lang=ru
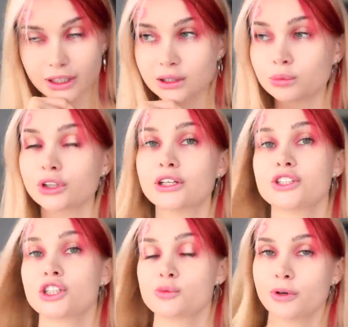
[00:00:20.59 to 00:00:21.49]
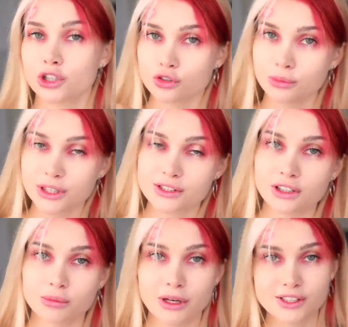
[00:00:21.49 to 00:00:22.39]
Поэтому я сейчас покажу вам
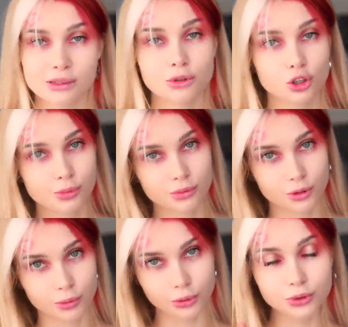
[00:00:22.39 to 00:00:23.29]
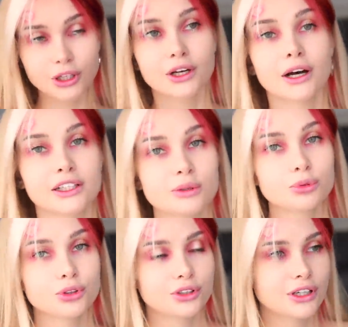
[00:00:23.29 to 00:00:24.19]
несколько моих самых любимых блюд. Они
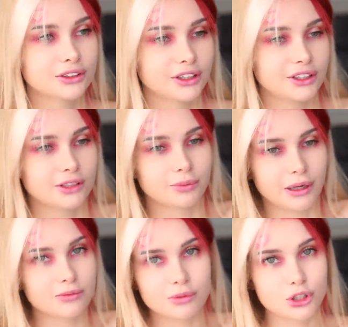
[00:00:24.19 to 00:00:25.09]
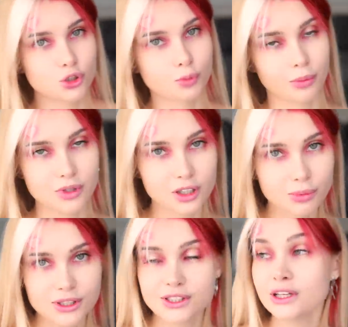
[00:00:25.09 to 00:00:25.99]
будут некоторые прям вообще супер-мега
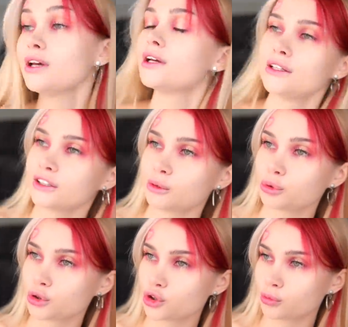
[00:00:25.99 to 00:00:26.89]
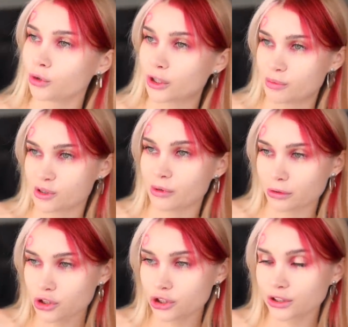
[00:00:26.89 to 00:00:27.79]
простые, некоторые будут чуть более
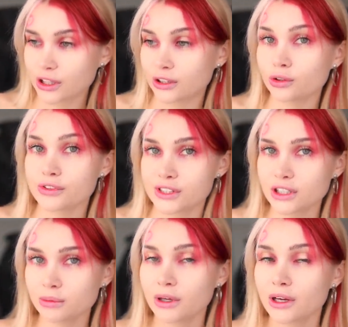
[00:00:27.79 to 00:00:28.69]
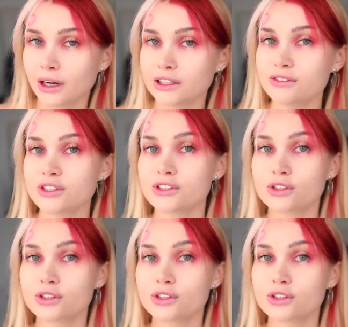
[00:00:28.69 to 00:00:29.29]
позамороченные, но в целом они все